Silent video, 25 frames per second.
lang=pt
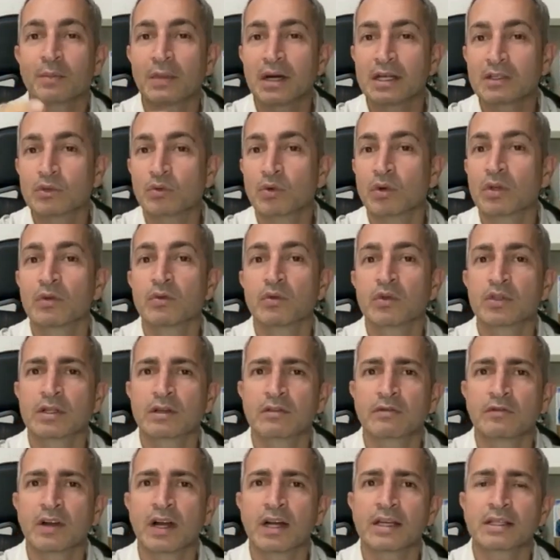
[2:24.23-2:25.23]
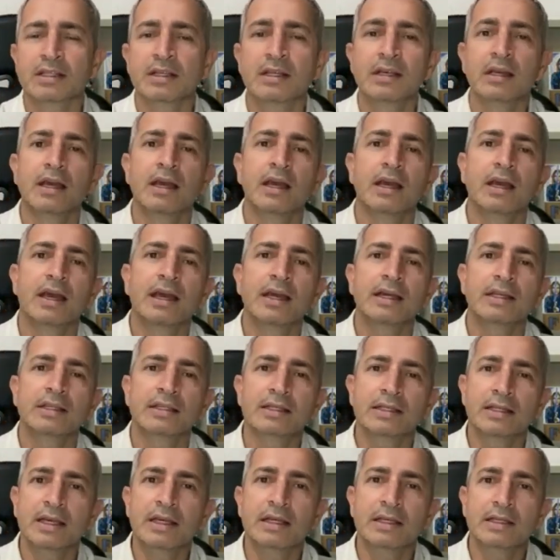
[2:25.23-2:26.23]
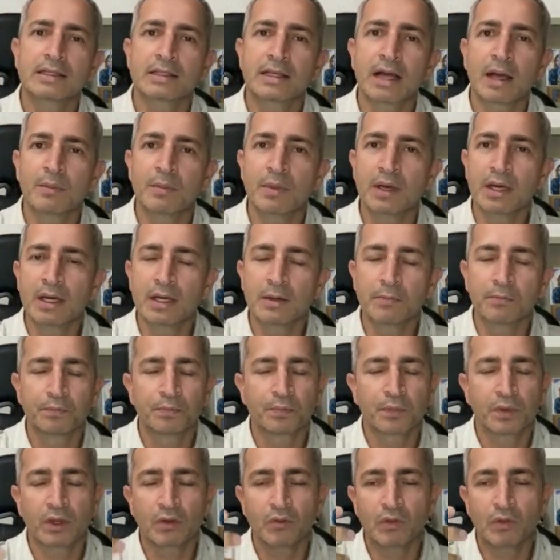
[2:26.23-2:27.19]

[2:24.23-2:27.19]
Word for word: Mas quando você faz é, sem saber,